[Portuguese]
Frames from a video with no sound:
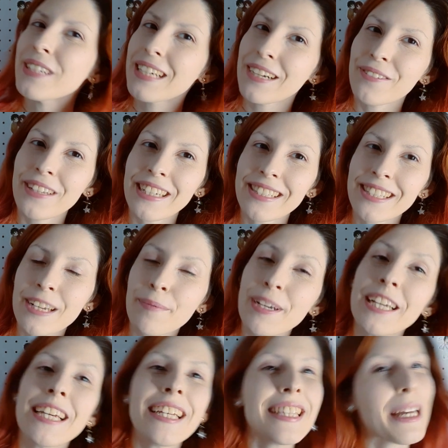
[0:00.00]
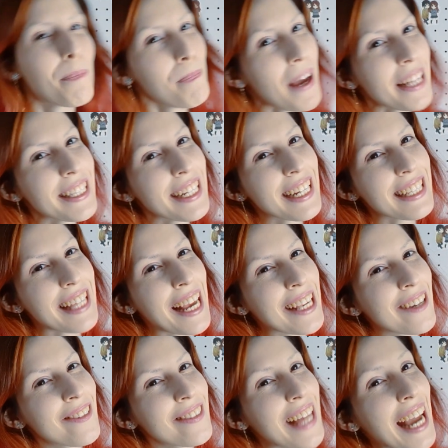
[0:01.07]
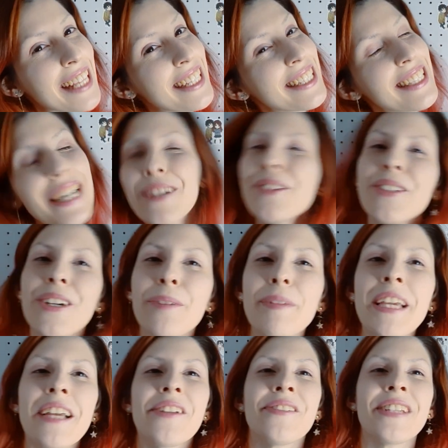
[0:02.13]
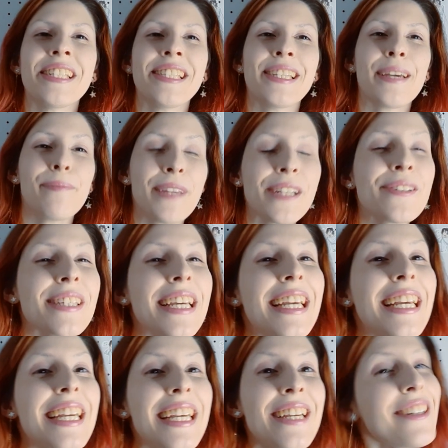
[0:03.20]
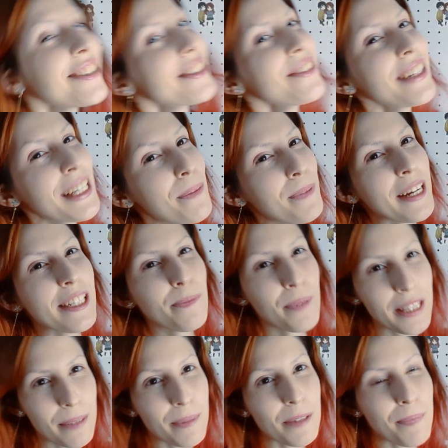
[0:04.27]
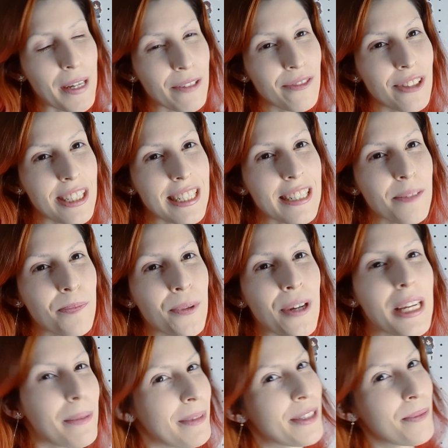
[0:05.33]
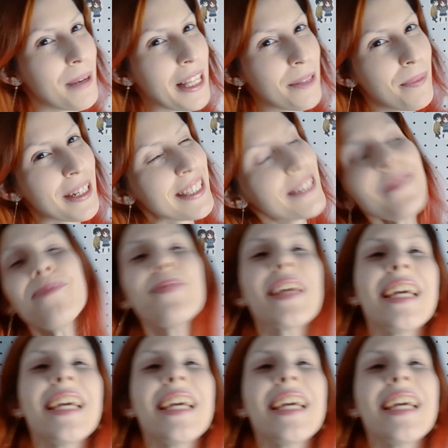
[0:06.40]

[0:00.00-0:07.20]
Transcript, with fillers: em Kaguya-sama, da Petra em Attack on Titan, da Kuromi em Hello Kitty Amigos, e hoje eu tô aqui pra responder umas perguntinhas pro Animes Dublado Brasil,